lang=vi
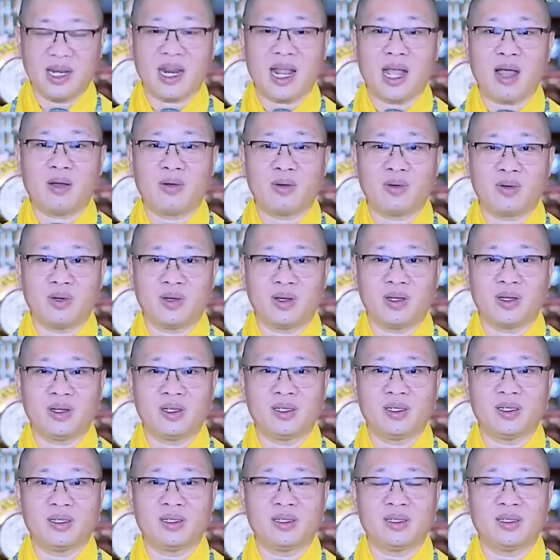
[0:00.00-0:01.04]
Khi nào
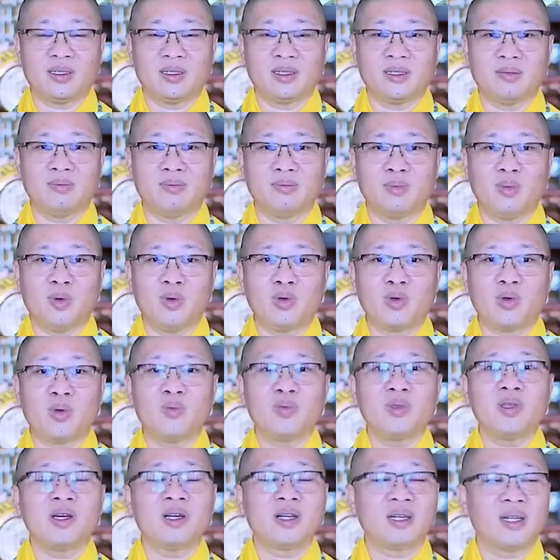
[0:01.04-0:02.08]

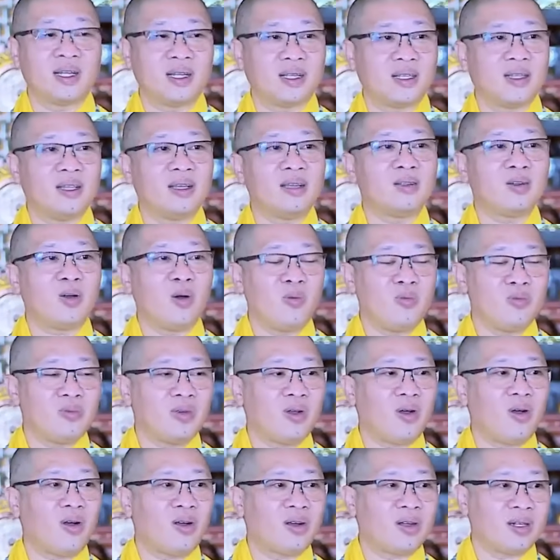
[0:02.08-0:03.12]
muốn cúng dường thì tới
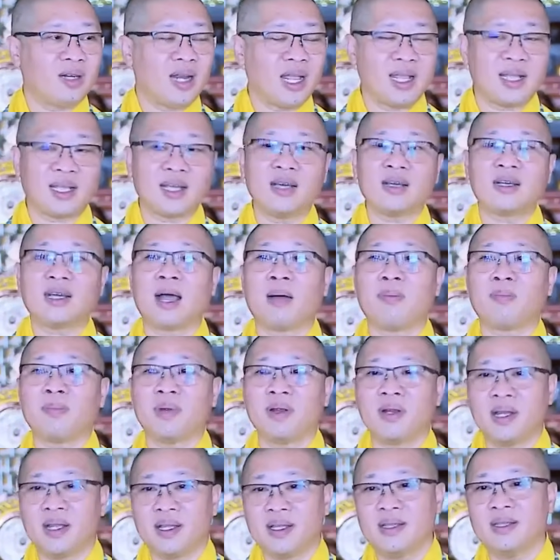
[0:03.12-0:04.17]
cúng, còn cái này cứ
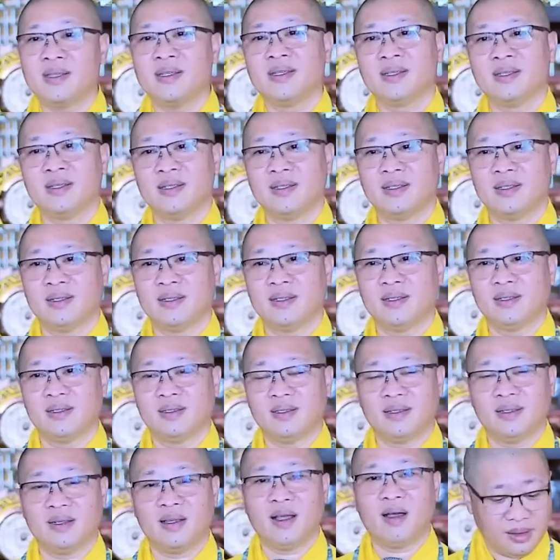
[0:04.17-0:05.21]
cầm nó đi.
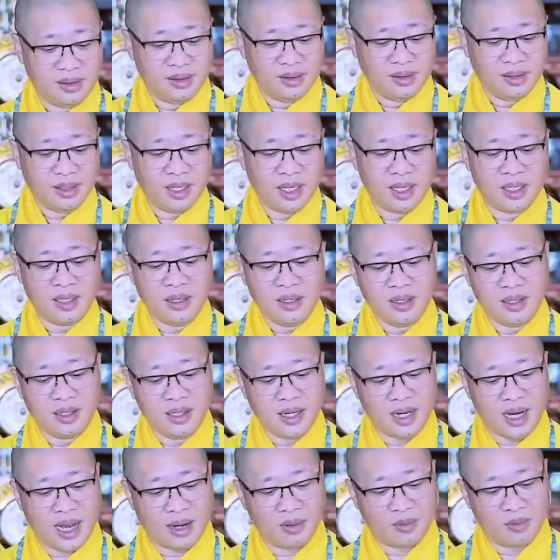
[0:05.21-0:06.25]
Thì
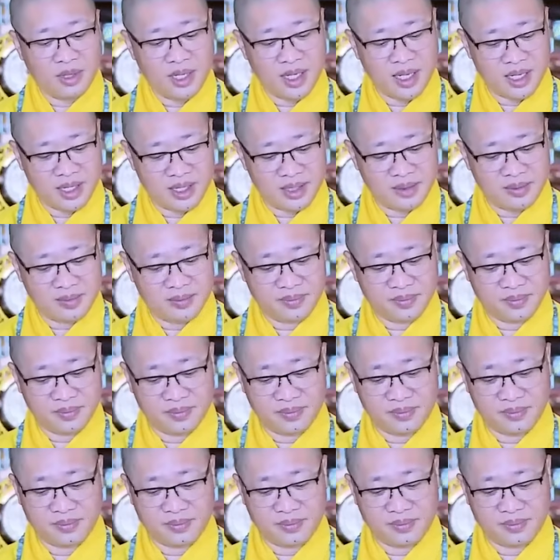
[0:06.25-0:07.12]
thưa với lại quý vị,